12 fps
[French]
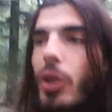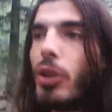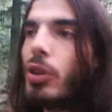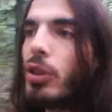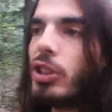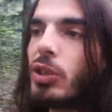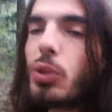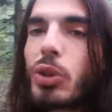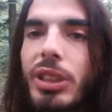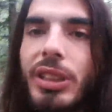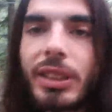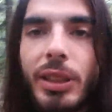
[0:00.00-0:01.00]
euh, j'ai toujours
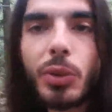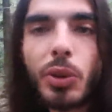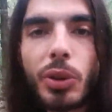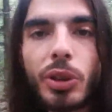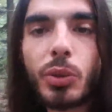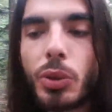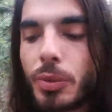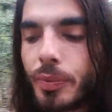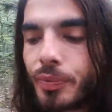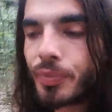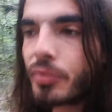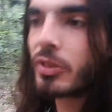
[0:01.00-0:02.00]
été très curieux et tout.
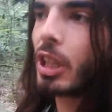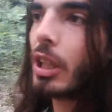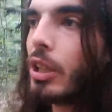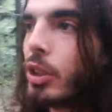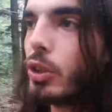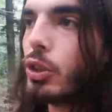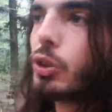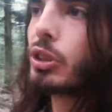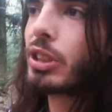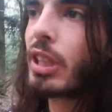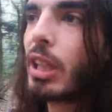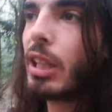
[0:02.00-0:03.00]

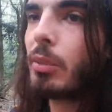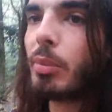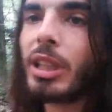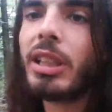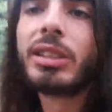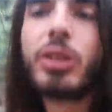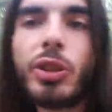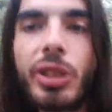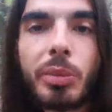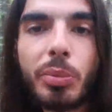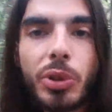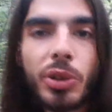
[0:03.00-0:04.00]
Jusqu'à bah, ce
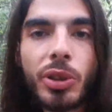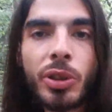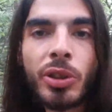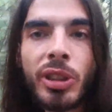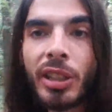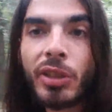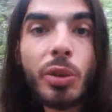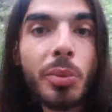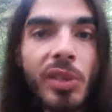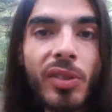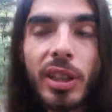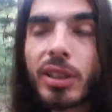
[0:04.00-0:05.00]
début d'année
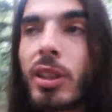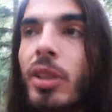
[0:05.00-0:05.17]
2020,